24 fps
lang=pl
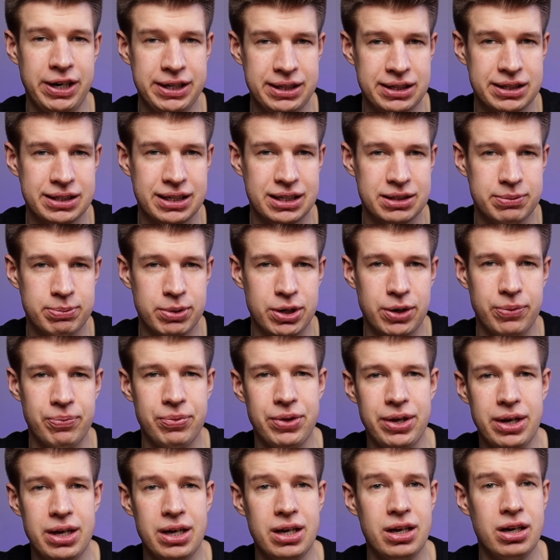Final Cut Pro.
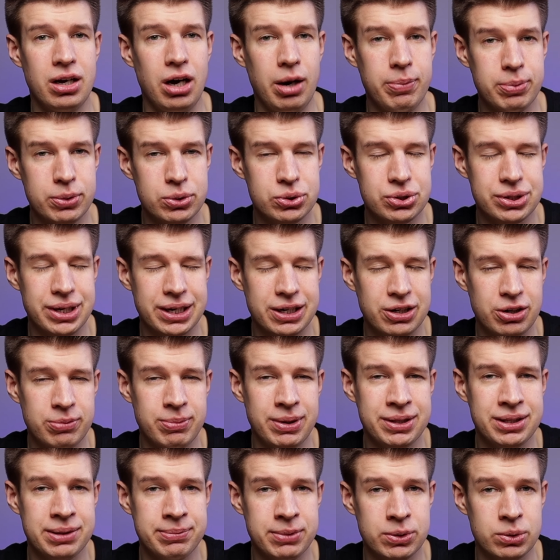Oprócz
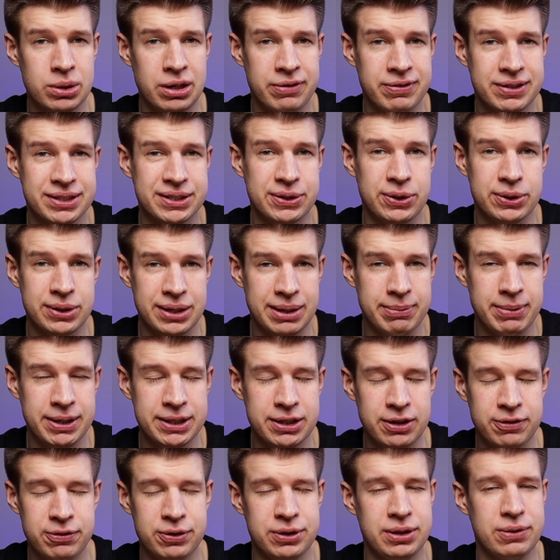tego będę miał dla Was kod
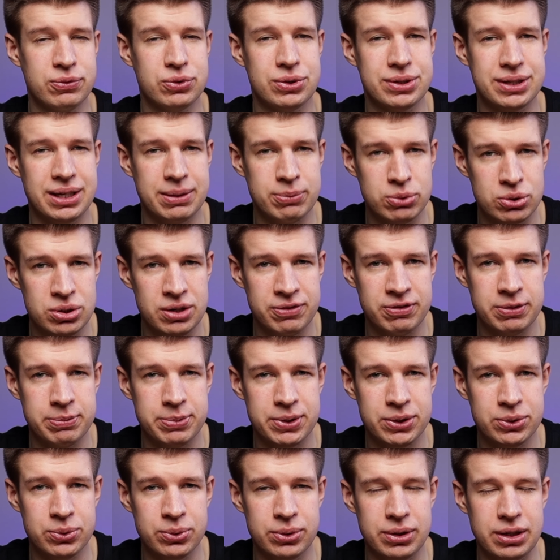rabatowy na wszystkie możliwe
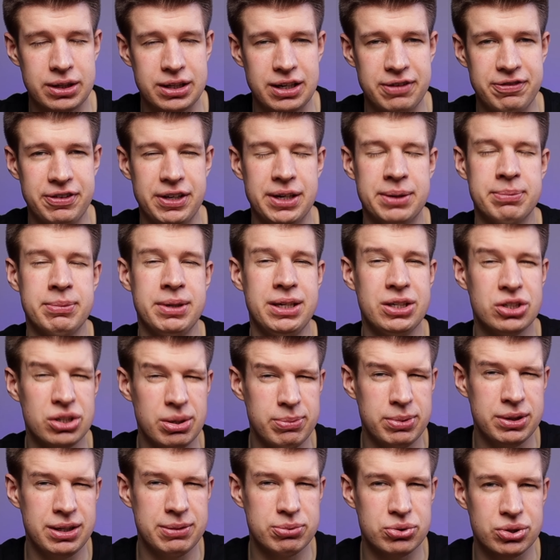produkty tej firmy i
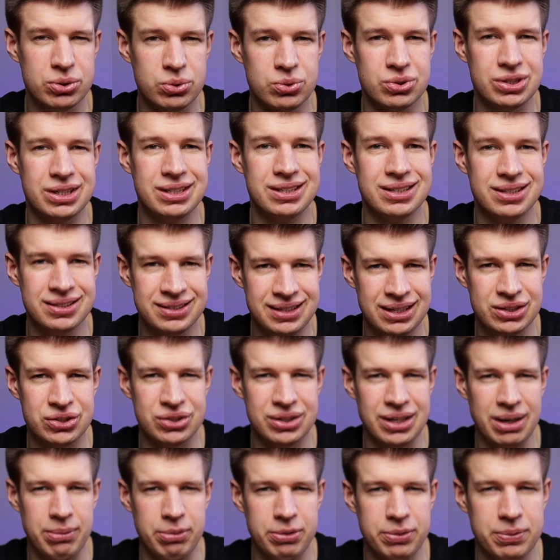żeby nie przedłużać,
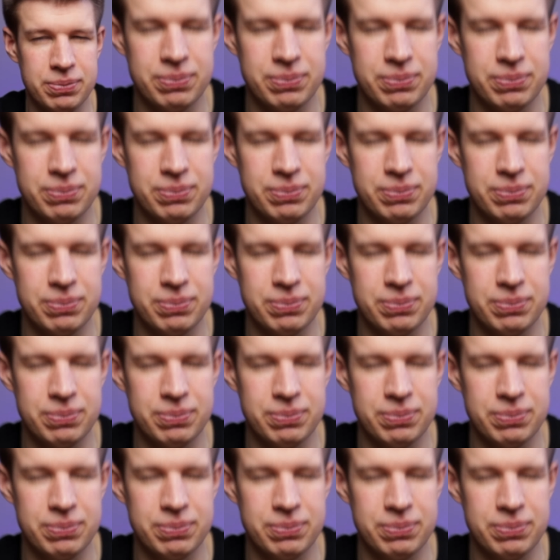zaczynamy.